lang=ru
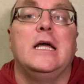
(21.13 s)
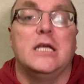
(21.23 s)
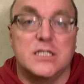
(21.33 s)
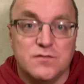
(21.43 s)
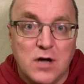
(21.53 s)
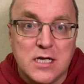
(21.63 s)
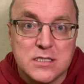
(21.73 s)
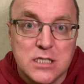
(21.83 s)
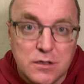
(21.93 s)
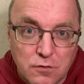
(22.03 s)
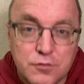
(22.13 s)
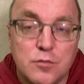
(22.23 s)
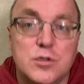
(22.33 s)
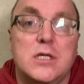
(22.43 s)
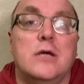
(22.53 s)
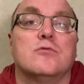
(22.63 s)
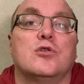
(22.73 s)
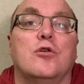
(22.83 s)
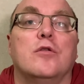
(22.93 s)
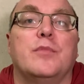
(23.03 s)
из вас, и его в том числе,
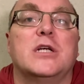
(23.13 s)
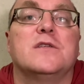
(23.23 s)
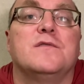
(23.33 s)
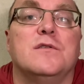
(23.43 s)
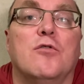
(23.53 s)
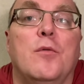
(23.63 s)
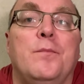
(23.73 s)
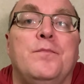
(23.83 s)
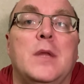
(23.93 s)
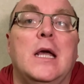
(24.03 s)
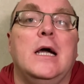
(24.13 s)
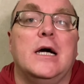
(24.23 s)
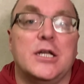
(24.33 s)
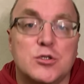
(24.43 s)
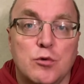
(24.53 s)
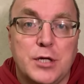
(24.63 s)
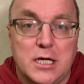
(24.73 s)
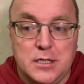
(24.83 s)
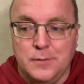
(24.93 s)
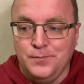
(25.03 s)
устроил прежде всего
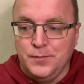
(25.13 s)
результат –